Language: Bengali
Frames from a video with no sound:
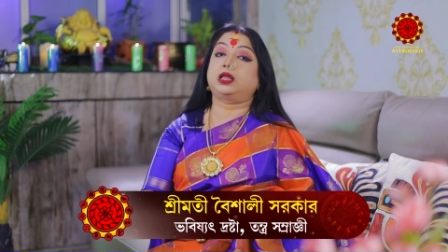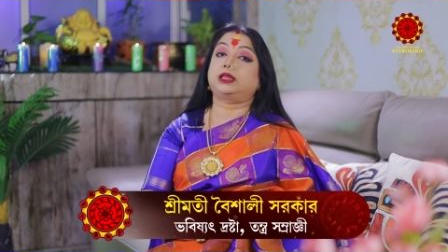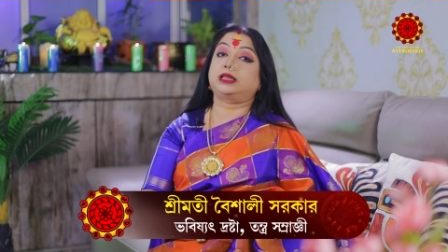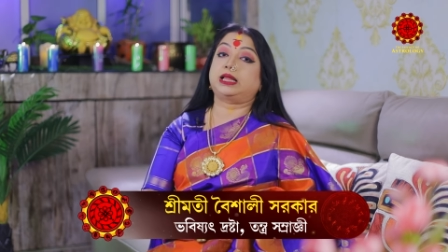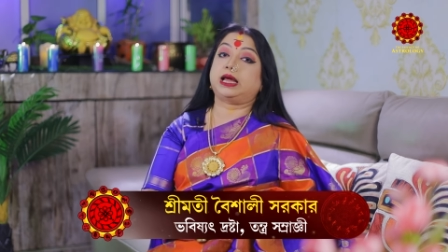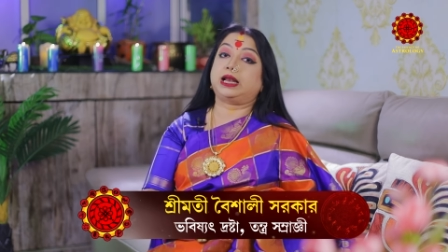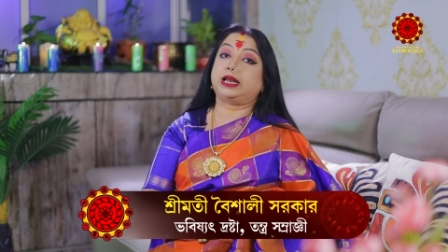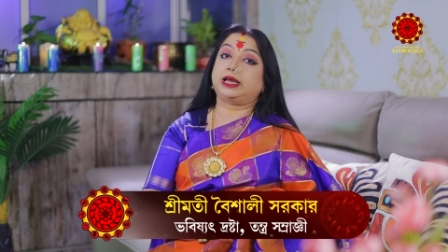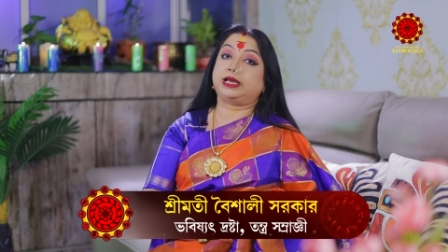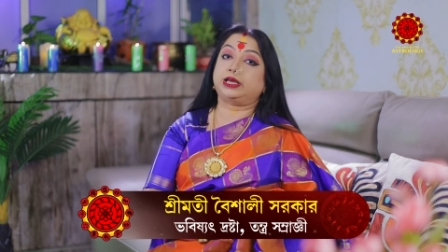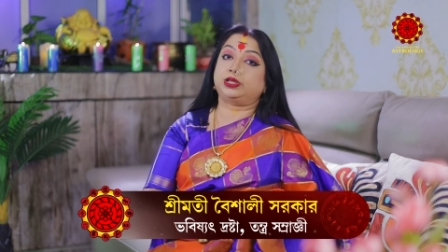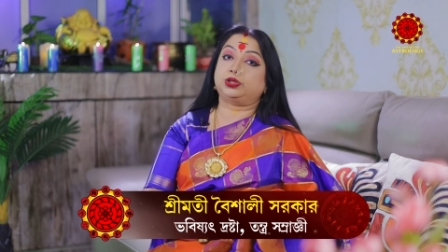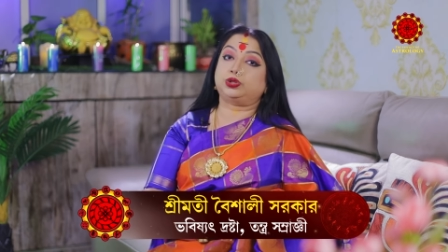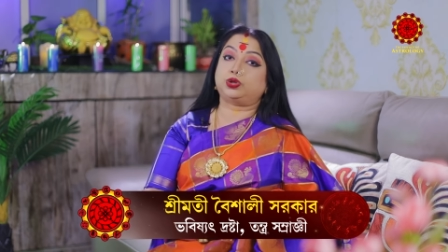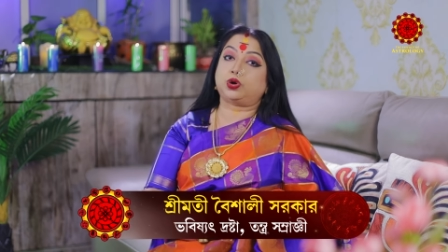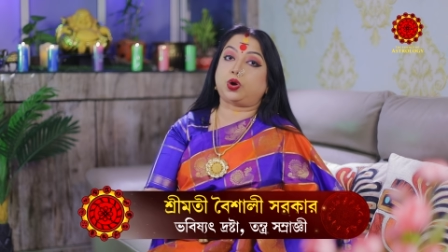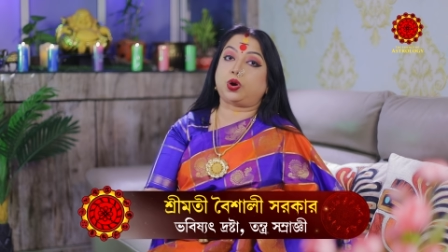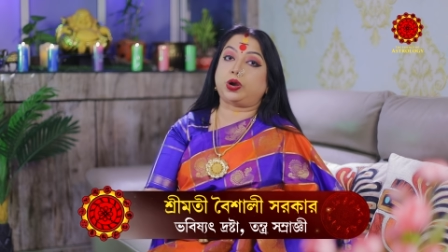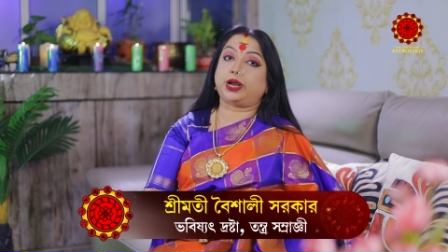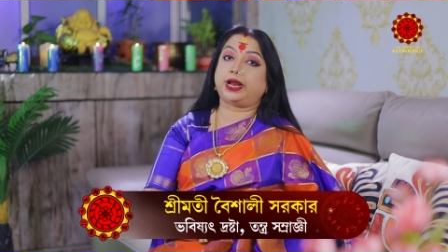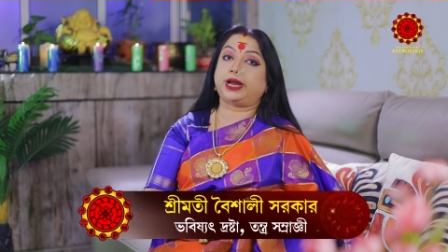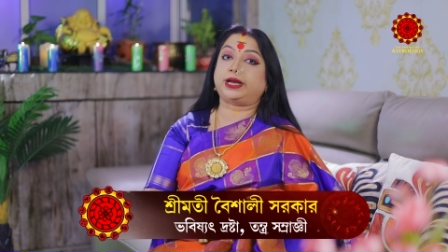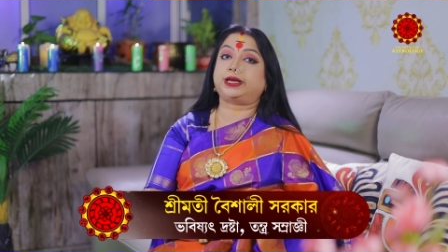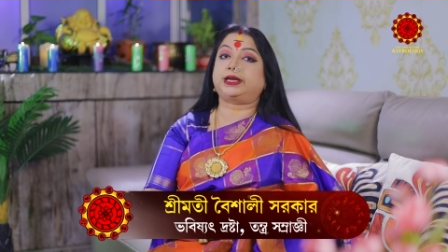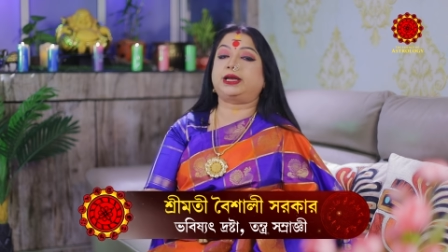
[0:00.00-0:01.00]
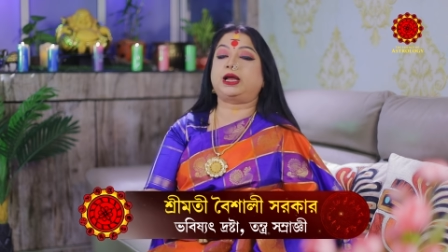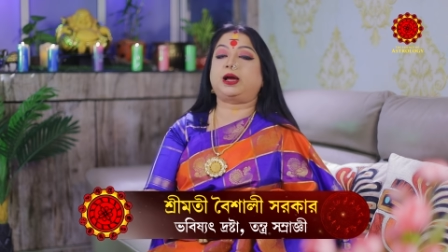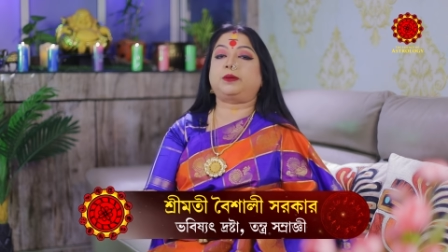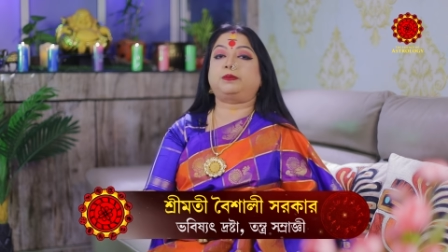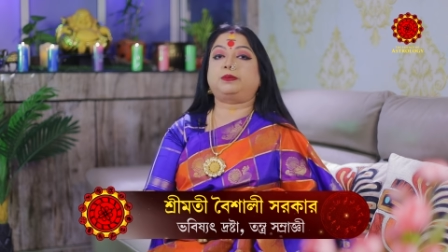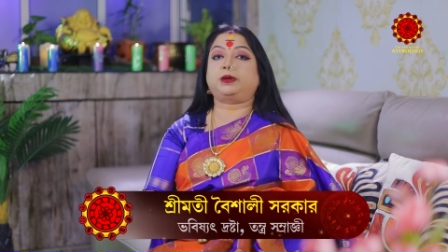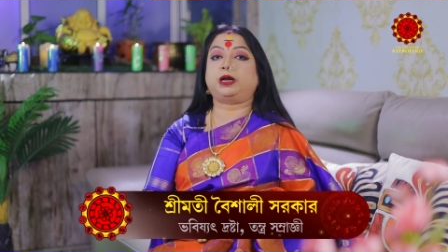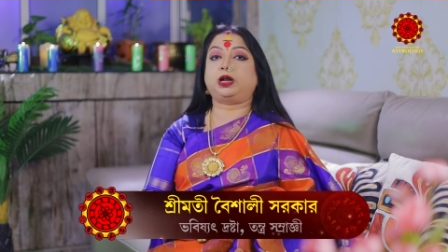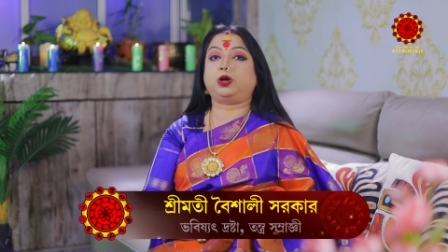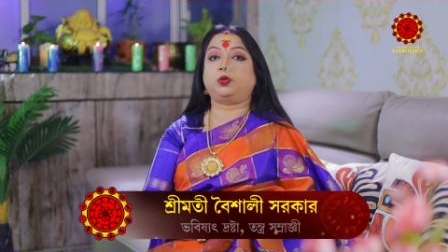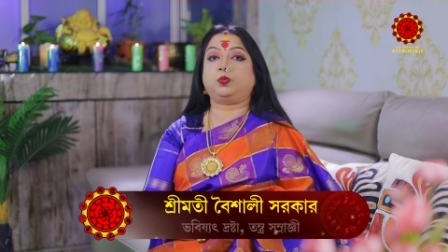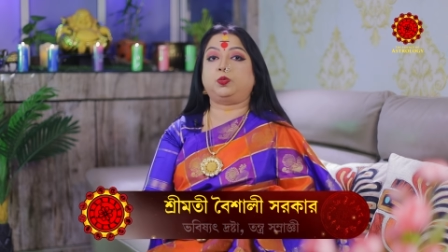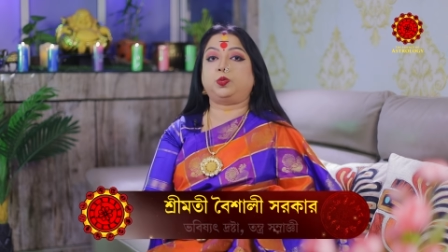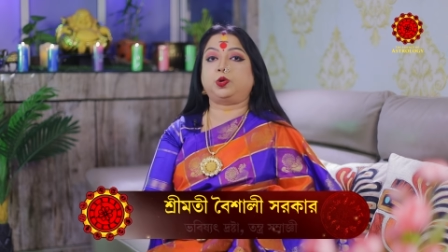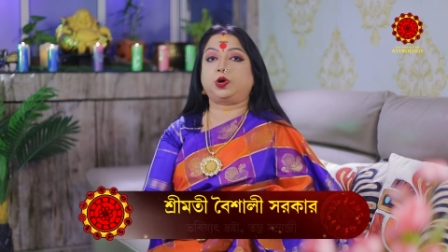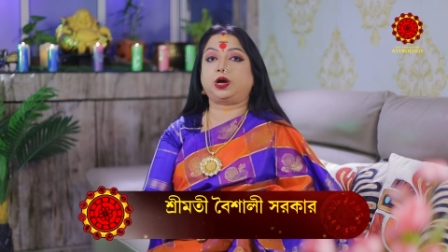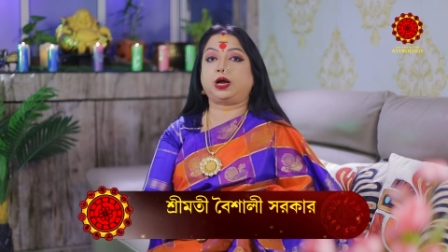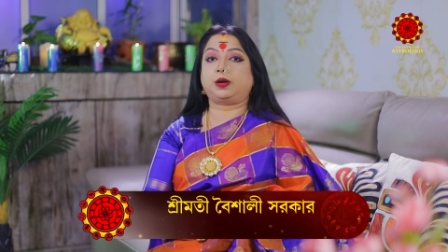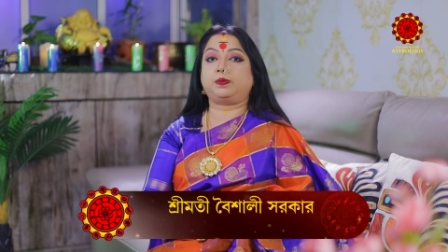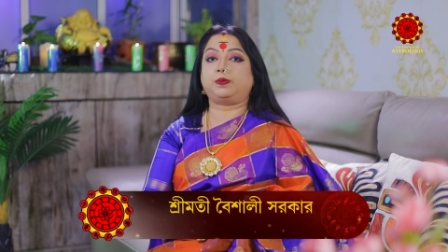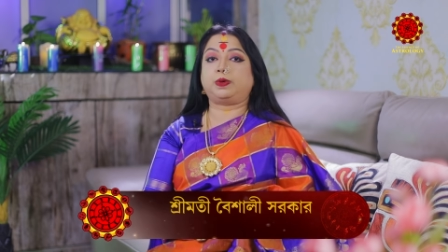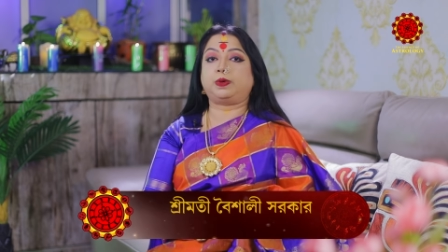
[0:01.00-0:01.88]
তাহলে কিন্তু অনেকটা আপনারা উপকার